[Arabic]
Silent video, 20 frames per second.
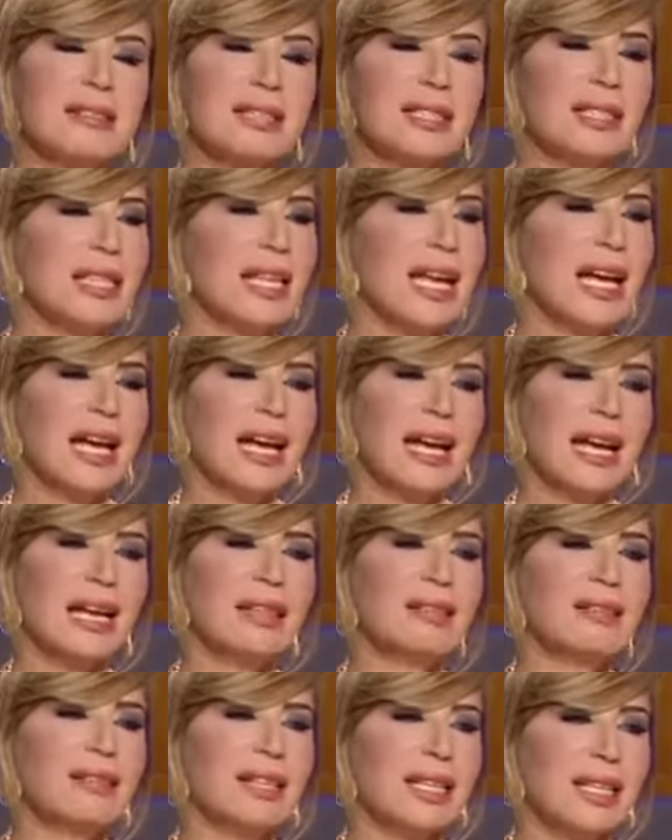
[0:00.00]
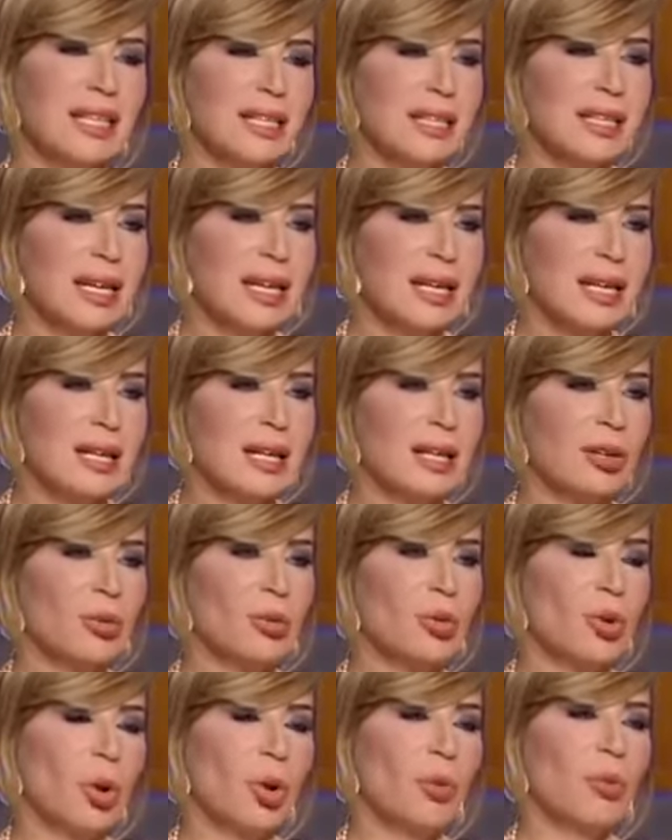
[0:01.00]
إنها قد كده
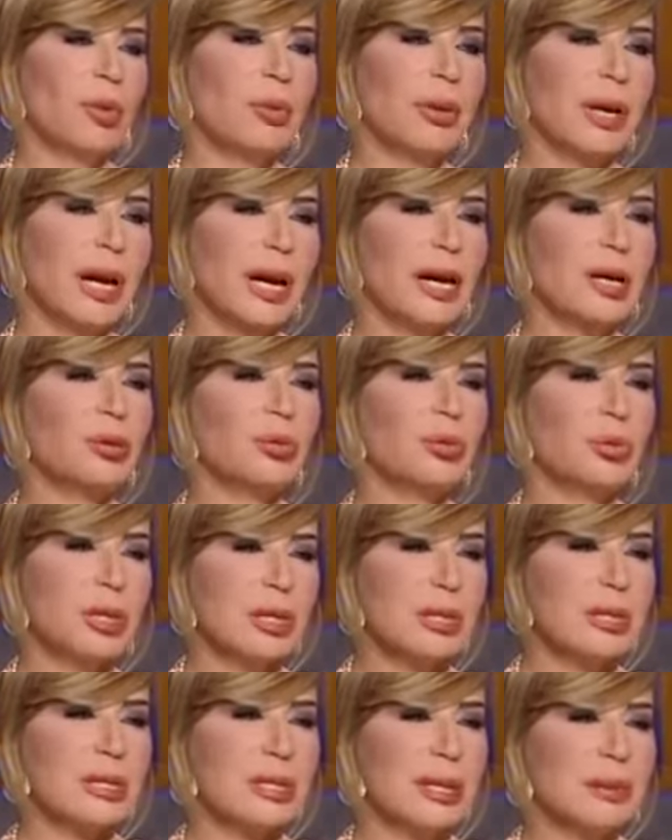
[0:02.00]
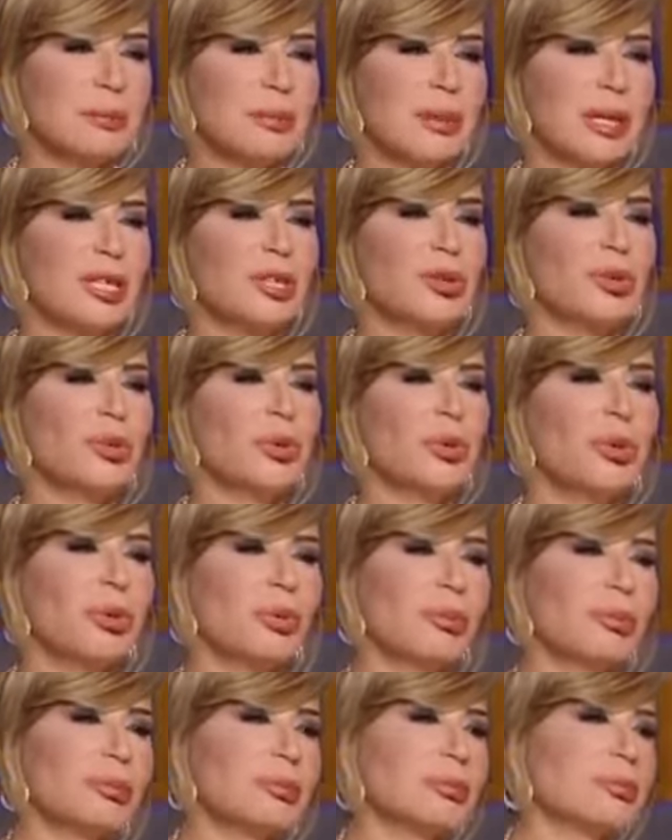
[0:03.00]
وهم بيخلوه يسلم إنه
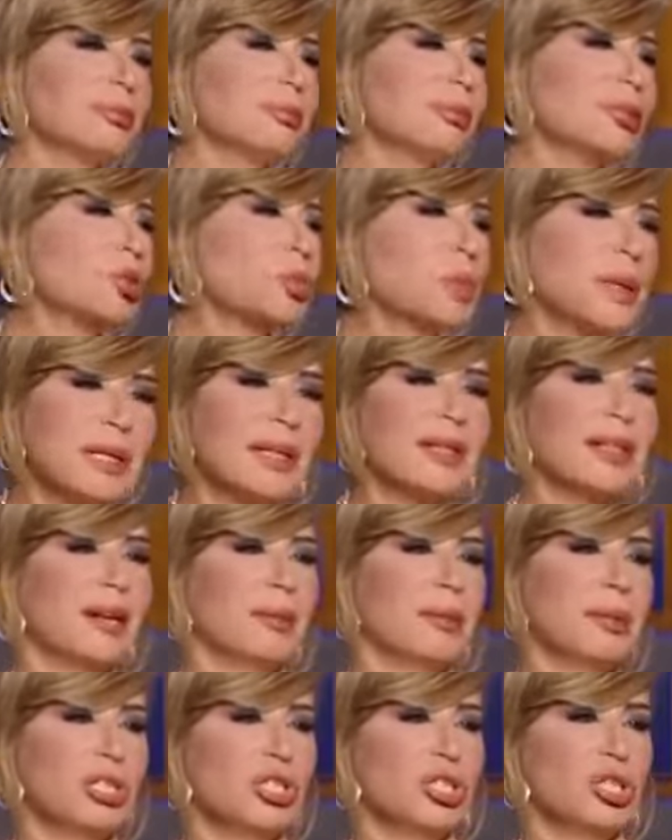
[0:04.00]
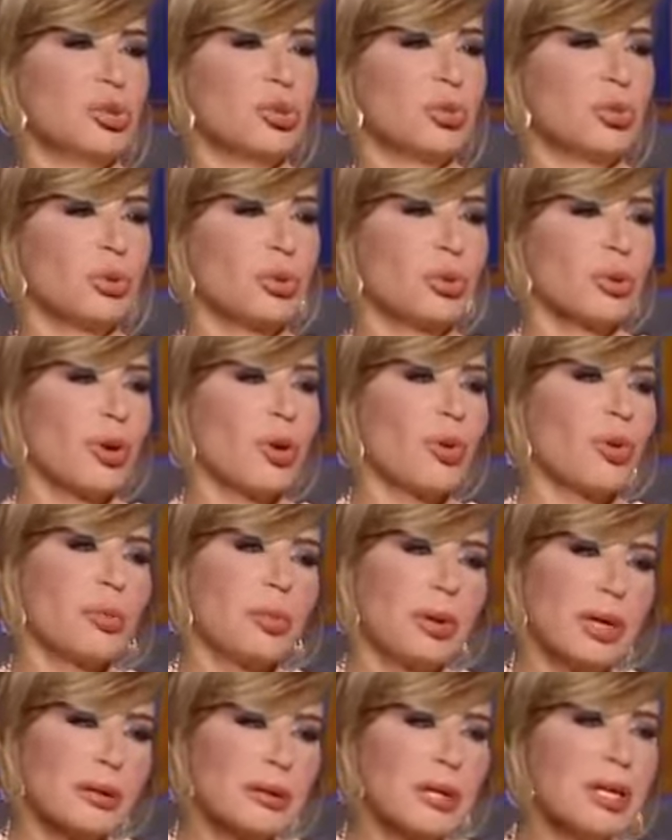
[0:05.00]
مش بيطلع من دينه هو
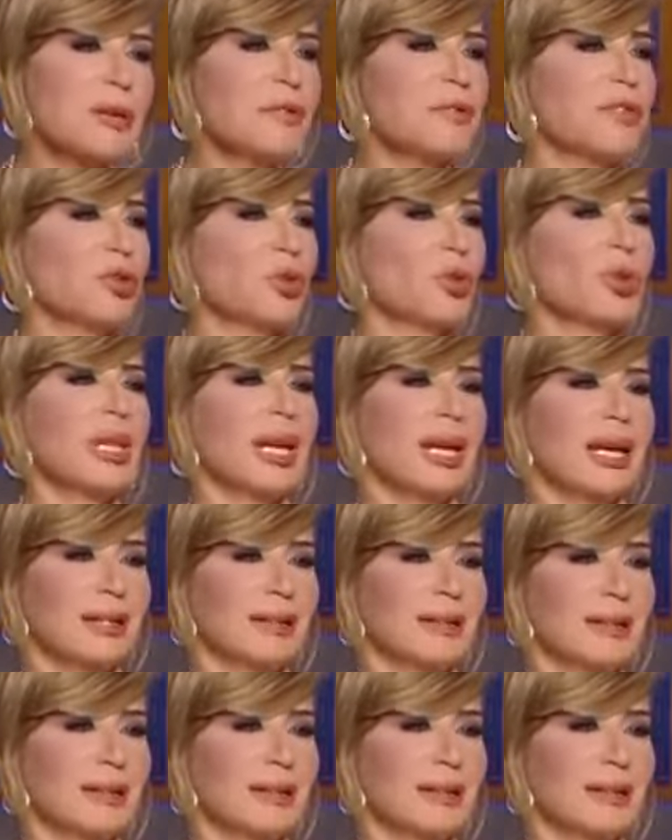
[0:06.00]
بيعترف إيه انه بس, ثلاثة.